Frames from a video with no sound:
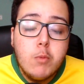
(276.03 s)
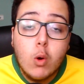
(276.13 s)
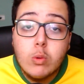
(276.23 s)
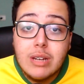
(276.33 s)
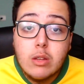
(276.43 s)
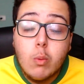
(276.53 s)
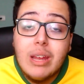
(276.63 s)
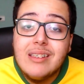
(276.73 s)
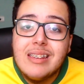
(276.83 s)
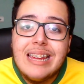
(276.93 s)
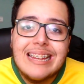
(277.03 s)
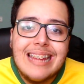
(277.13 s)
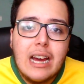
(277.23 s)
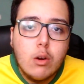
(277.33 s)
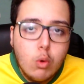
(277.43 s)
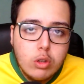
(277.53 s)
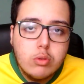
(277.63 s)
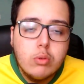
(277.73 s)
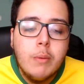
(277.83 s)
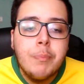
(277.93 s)
meu contrato com eles iria até
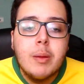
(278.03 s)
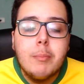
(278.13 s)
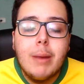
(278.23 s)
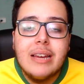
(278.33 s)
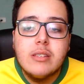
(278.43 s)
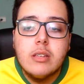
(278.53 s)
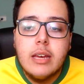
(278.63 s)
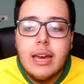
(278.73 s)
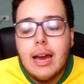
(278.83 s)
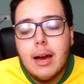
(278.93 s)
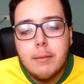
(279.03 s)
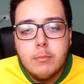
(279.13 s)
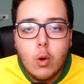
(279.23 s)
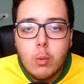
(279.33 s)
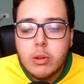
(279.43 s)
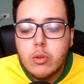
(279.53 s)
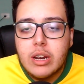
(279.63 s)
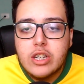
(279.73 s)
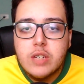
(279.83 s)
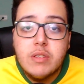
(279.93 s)
agosto, mas é, é, a, meu
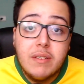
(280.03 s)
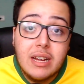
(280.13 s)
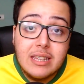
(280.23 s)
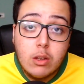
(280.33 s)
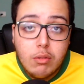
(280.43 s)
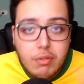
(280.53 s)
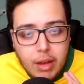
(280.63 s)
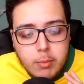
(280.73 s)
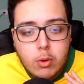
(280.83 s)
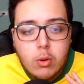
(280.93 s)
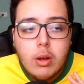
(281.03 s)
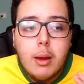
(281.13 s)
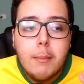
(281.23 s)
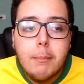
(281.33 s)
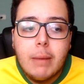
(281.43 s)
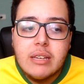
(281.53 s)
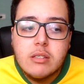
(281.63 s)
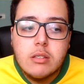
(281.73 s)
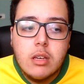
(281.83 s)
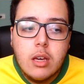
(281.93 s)
computador a dívida vai até novembro.
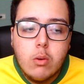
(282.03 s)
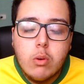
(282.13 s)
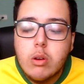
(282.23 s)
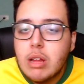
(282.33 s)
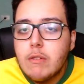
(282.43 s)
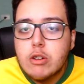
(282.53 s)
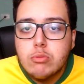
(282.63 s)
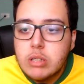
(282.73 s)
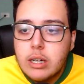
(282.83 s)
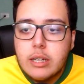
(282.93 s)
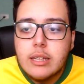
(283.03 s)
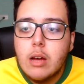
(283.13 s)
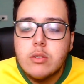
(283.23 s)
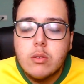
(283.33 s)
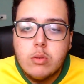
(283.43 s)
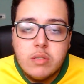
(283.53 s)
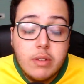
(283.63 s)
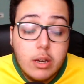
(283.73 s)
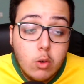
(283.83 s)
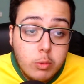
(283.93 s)
Mas eu, eu tava juntando e tal,
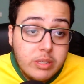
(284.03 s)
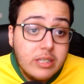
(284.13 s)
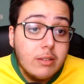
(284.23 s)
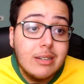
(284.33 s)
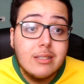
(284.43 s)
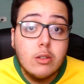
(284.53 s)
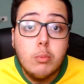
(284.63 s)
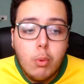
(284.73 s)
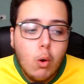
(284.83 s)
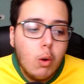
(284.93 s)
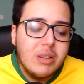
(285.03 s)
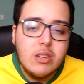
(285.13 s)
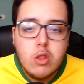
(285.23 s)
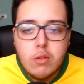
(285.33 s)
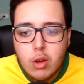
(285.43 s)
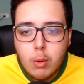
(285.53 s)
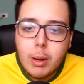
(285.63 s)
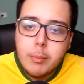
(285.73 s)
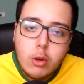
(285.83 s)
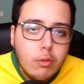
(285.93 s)
inclusive economizando, gastando pouco, mas aí eu tive que
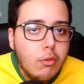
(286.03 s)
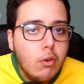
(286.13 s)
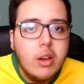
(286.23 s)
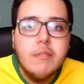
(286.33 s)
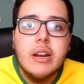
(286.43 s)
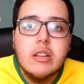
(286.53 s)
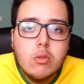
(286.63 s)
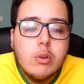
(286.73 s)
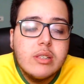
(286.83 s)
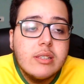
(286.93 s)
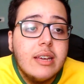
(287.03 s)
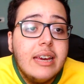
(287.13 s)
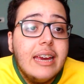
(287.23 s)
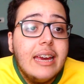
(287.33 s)
comprar microfone, várias coisas.